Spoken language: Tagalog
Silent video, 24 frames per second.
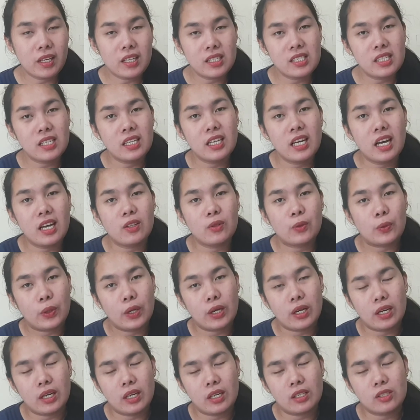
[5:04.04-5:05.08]
kasi, ano,
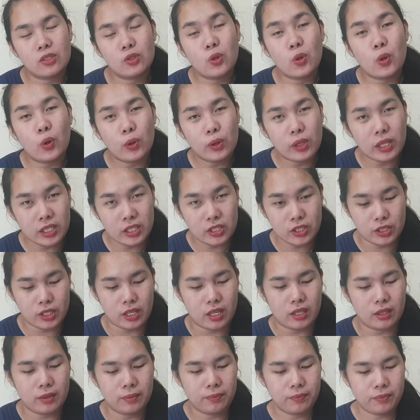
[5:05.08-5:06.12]
uh, chocolate
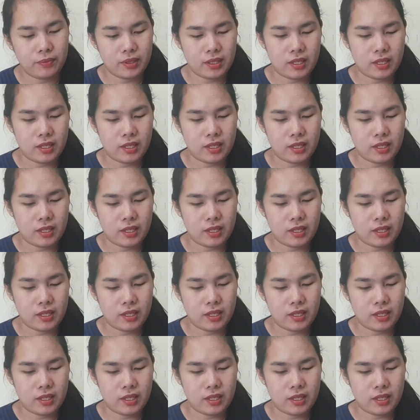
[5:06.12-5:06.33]
siya.